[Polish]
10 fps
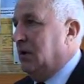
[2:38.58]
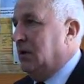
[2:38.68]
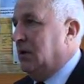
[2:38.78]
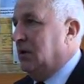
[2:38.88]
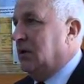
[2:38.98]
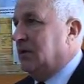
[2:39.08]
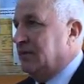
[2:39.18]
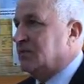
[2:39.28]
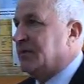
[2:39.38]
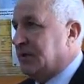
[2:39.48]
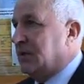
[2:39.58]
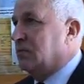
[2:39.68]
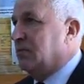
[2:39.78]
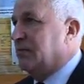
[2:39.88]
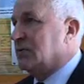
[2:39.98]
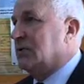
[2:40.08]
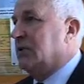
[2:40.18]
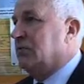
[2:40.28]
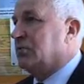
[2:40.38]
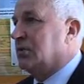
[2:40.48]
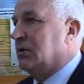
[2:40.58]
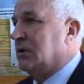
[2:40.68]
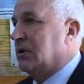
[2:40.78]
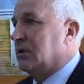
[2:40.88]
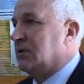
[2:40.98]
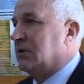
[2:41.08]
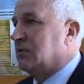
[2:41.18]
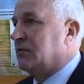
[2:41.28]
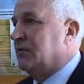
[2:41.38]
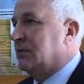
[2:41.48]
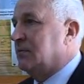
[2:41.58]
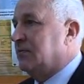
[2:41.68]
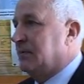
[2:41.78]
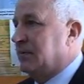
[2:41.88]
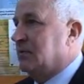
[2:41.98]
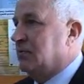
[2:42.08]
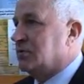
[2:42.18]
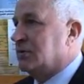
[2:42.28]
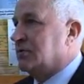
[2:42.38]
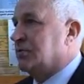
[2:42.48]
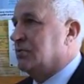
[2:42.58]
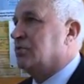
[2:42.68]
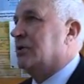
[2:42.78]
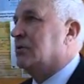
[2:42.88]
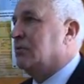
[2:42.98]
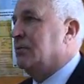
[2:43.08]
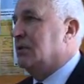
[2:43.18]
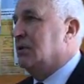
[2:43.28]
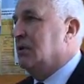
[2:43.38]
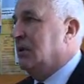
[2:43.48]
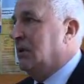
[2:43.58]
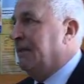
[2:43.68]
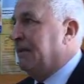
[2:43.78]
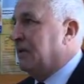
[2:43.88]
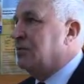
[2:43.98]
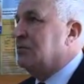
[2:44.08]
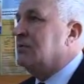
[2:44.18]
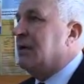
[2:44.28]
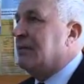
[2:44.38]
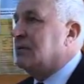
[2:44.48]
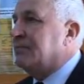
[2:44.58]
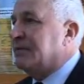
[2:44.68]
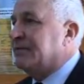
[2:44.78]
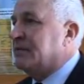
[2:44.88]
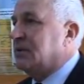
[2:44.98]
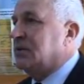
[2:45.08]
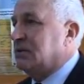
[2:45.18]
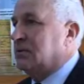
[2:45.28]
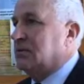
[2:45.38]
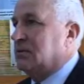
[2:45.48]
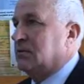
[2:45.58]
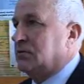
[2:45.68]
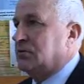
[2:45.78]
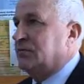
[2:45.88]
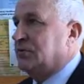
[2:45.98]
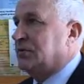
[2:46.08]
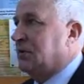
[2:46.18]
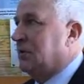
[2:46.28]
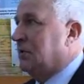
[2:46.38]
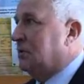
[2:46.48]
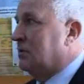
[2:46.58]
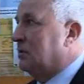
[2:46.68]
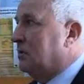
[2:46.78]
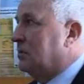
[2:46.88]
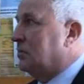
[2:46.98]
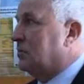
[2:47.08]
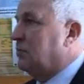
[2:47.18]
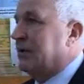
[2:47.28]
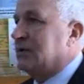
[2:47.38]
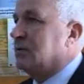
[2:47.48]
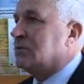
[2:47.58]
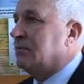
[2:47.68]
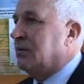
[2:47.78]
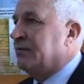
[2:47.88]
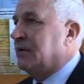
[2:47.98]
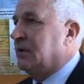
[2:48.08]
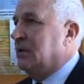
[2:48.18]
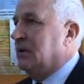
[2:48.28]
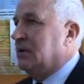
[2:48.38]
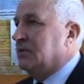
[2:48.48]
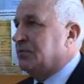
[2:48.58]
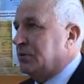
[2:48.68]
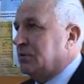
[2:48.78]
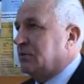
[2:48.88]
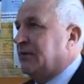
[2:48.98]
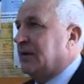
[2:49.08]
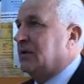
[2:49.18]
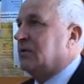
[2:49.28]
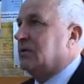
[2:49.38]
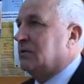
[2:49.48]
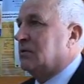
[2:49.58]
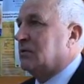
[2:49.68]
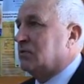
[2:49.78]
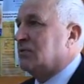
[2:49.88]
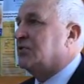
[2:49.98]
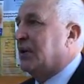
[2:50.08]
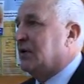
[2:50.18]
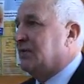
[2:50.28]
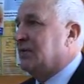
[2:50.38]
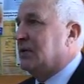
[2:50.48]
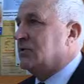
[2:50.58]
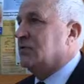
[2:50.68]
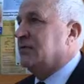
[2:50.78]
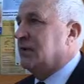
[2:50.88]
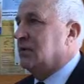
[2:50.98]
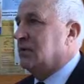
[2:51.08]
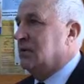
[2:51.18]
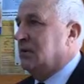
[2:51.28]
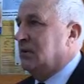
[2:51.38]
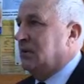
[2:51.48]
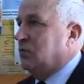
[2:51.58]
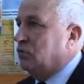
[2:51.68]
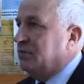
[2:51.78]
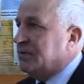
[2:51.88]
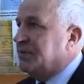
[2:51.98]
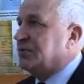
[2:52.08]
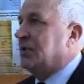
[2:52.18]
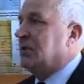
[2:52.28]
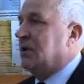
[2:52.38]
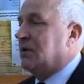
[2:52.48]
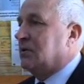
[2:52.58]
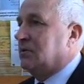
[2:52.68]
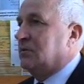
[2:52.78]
e, a więc ma takie obowiązki nałożone jak dyrektor firmy, fabryki łożysk czy urzędu gminy, gdzie my mamy pewne e, oczywiście e, składy osobowe przygotowane do rozliczania finansowego, ubezpieczenia,